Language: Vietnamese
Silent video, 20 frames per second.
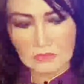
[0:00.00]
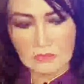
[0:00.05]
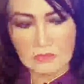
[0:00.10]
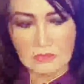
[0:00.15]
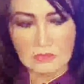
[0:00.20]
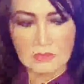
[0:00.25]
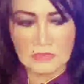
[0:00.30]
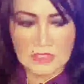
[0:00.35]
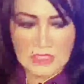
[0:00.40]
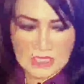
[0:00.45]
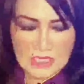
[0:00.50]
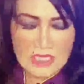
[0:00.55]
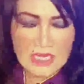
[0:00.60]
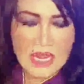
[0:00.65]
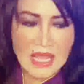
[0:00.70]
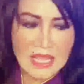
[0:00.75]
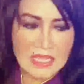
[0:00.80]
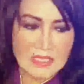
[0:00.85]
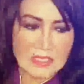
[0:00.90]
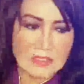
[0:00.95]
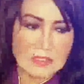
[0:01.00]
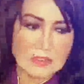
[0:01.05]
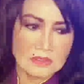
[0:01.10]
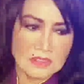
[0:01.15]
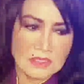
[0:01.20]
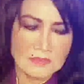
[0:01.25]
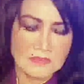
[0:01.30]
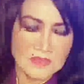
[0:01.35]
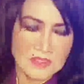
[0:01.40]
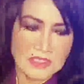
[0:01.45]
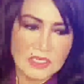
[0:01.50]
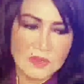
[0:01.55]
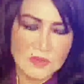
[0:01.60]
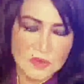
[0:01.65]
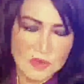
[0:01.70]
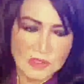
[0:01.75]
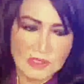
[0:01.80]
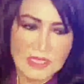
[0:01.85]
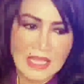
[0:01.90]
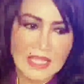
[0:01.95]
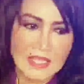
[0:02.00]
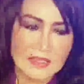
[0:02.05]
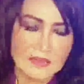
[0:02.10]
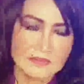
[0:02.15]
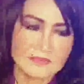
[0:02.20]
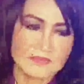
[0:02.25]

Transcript: nghĩ lại nhầm trên đầu ngón tay